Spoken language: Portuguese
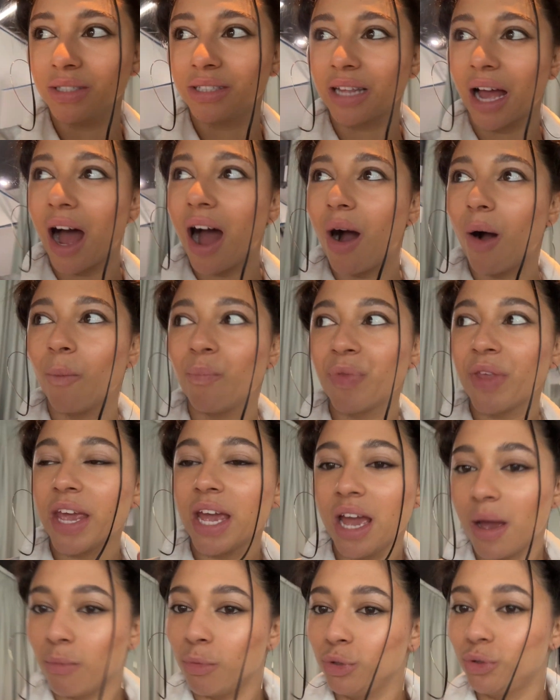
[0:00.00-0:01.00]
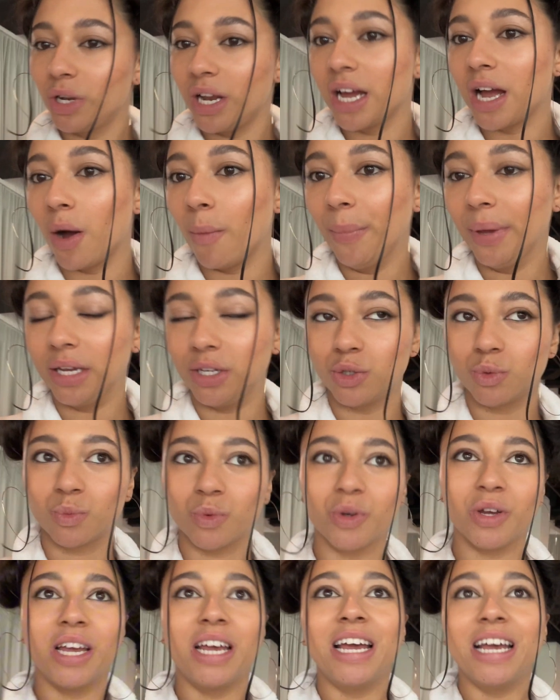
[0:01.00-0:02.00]
e tal. Muito legal mesmo.
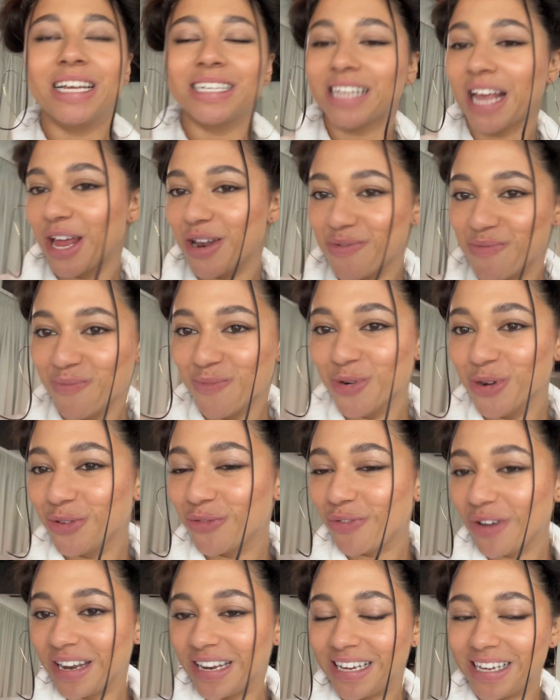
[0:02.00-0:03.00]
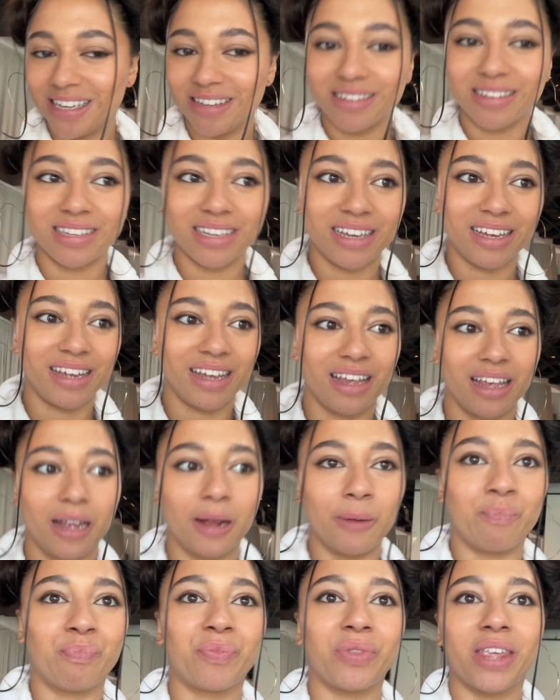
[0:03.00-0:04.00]
Sério, muito feliz
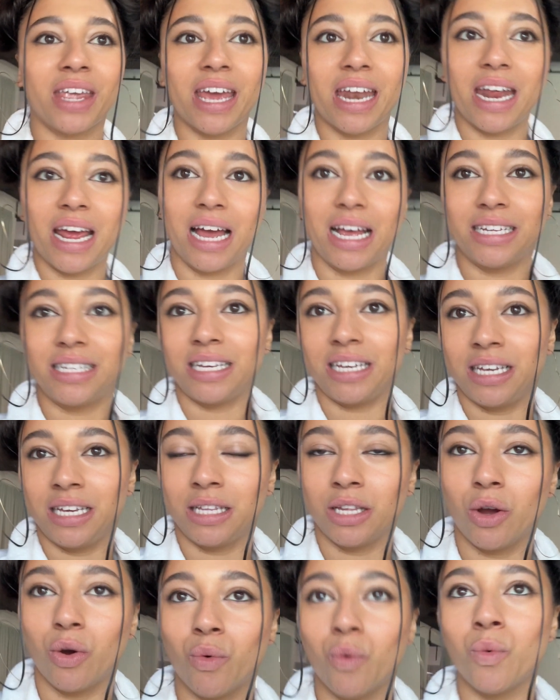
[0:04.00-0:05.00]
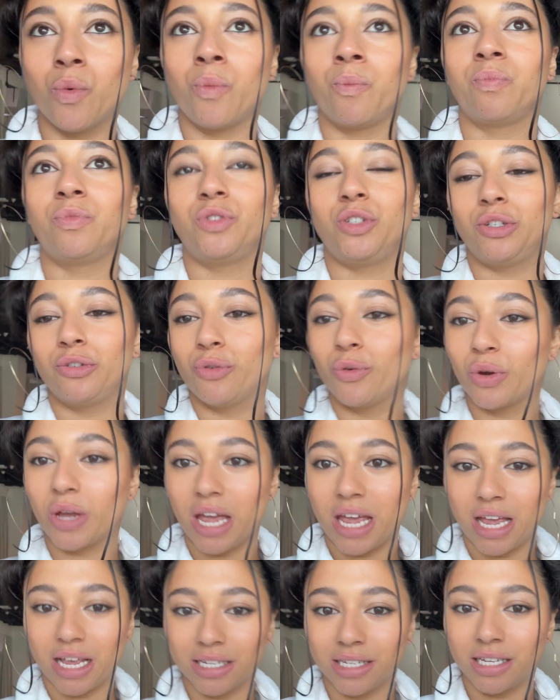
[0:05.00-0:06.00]
e queria, assim, não
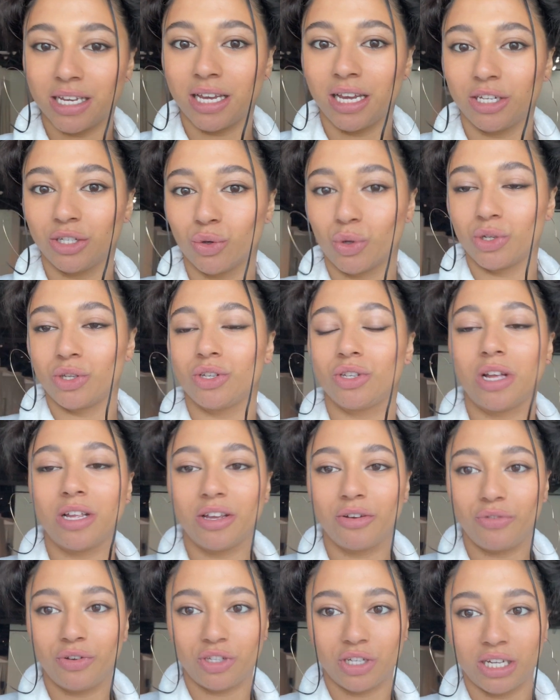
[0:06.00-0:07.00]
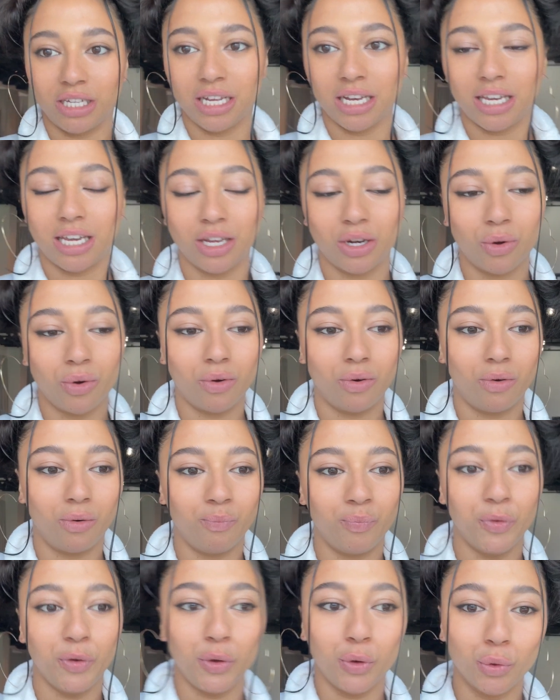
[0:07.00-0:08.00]
divulguei assim as coisas da Defitade aqui no,
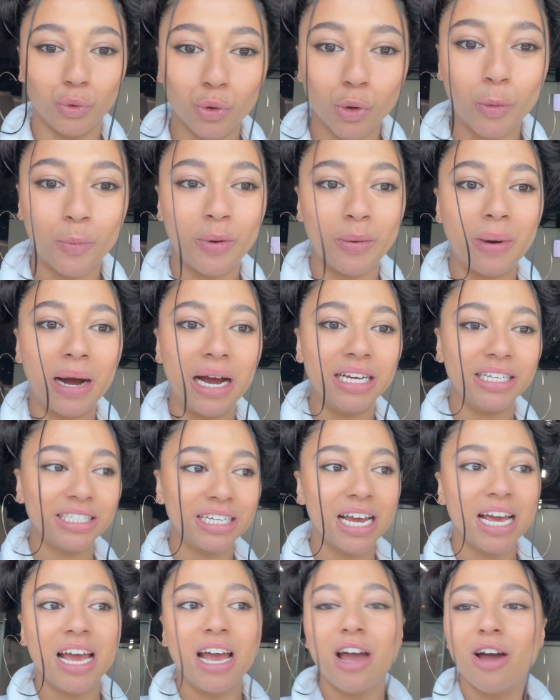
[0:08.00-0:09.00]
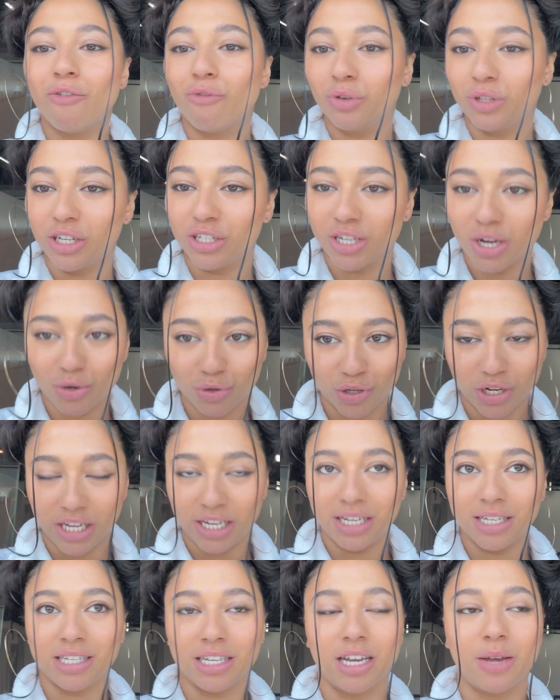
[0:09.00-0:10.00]
no YouTube, mas vou deixar os
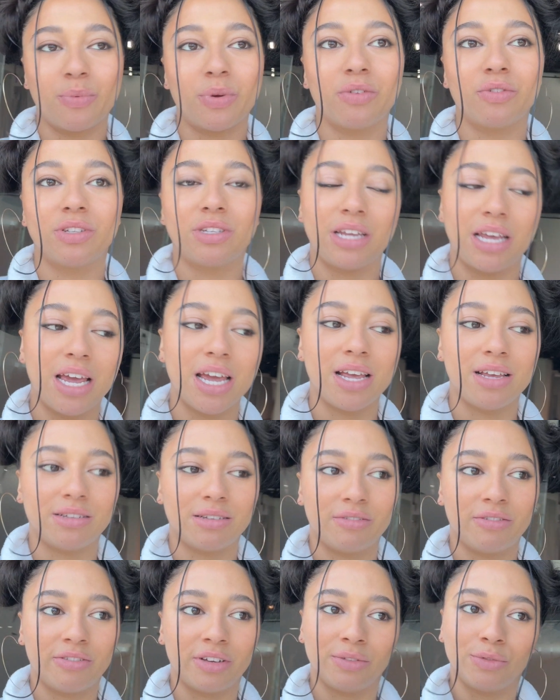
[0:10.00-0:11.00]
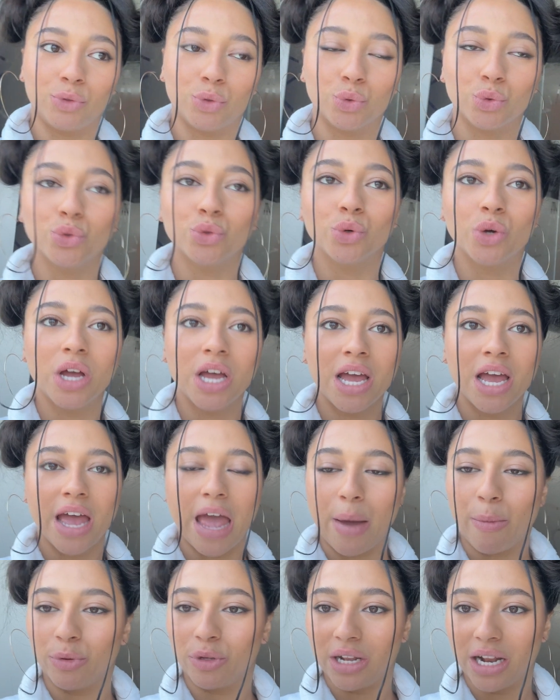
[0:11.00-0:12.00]
links aqui para vocês, enfim, tudo.
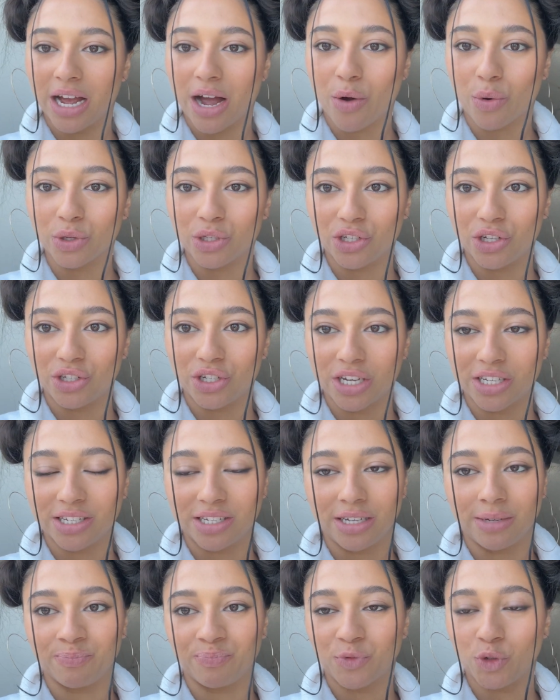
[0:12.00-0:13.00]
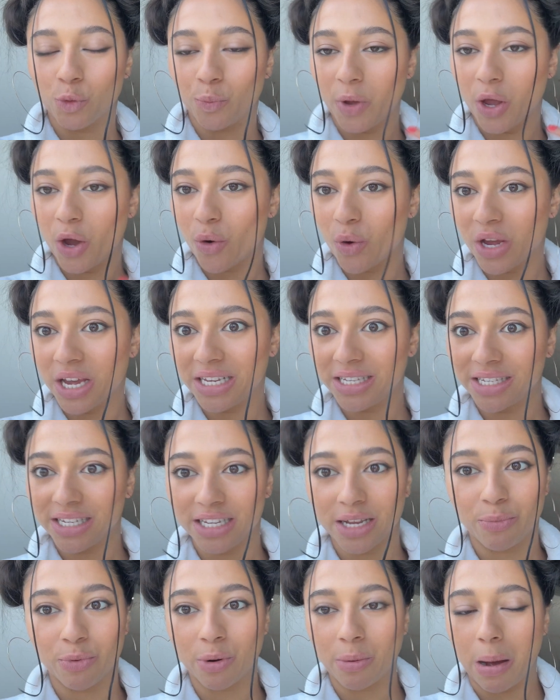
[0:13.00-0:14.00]
É muito legal quando a gente é assim super
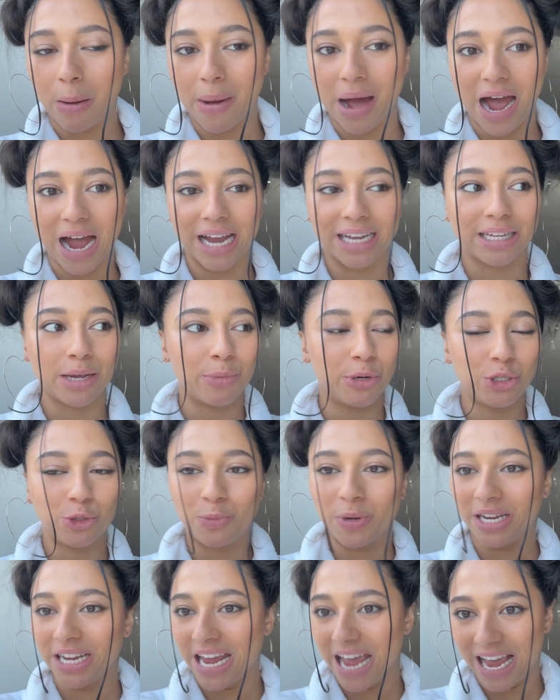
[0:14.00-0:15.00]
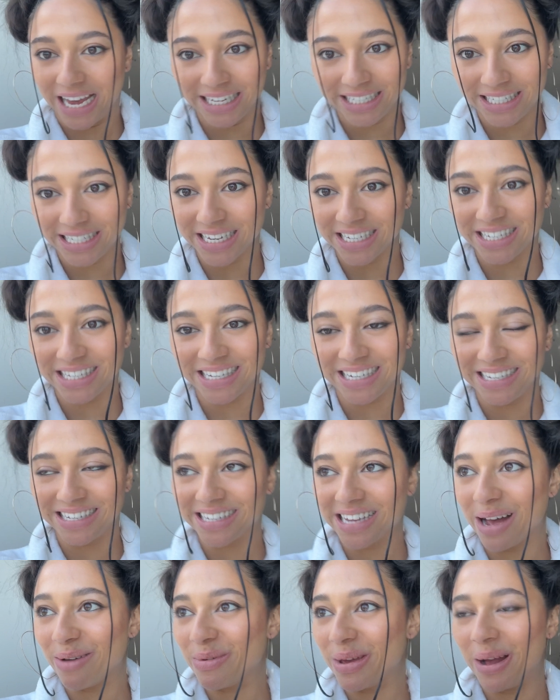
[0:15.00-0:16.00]
reconhecida por uma marca e tem uma experiência assim,
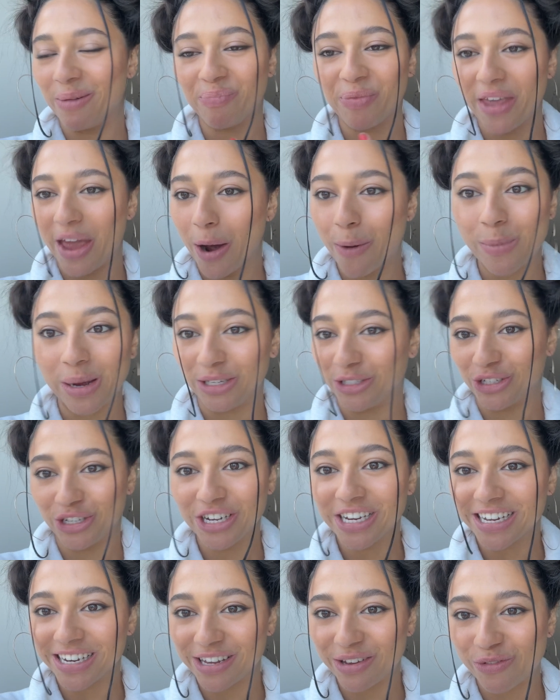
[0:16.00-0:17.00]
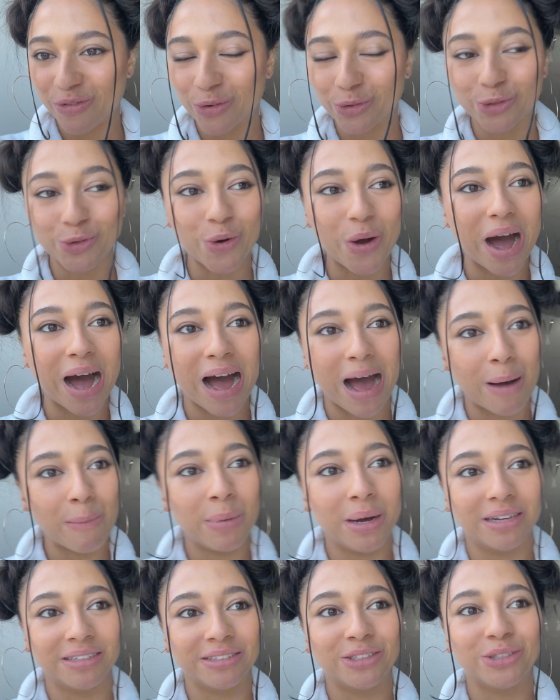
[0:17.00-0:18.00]
sabe? É realmente incrível, tô
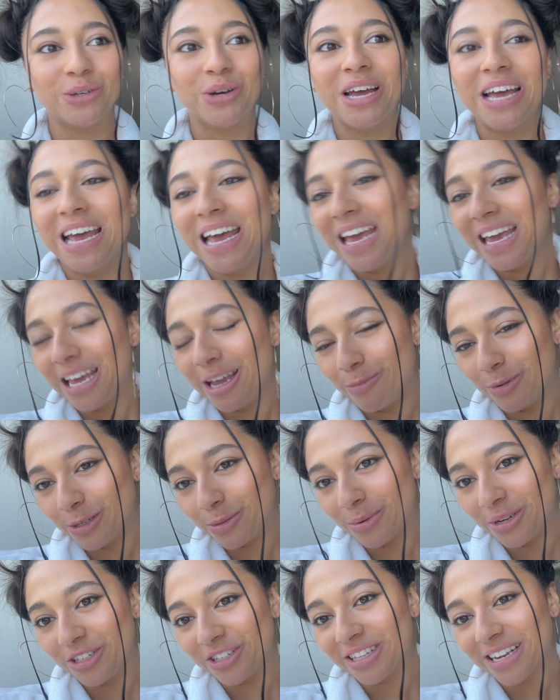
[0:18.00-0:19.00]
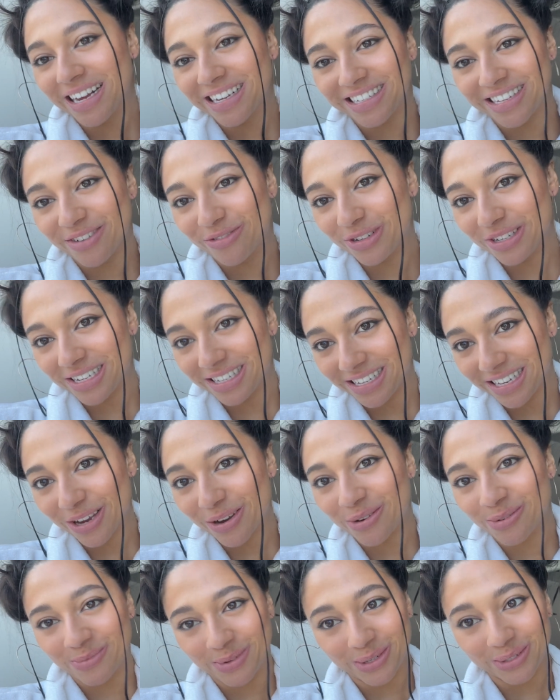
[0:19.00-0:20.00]
amando e principalmente trazer vocês
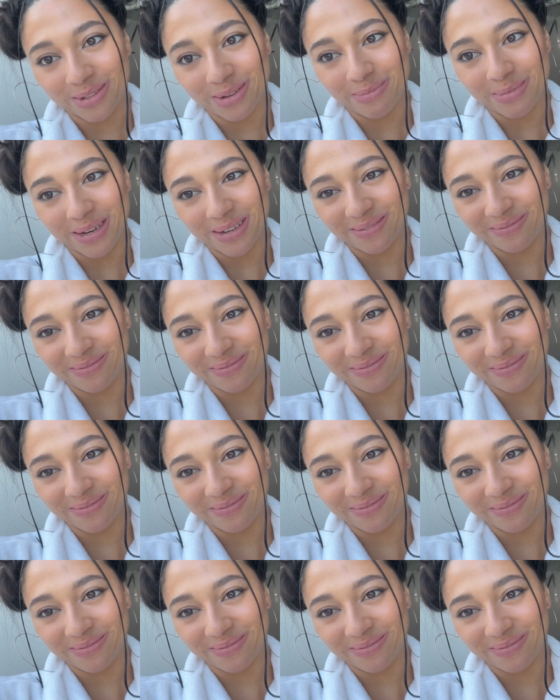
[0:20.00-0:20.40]
aqui comigo também.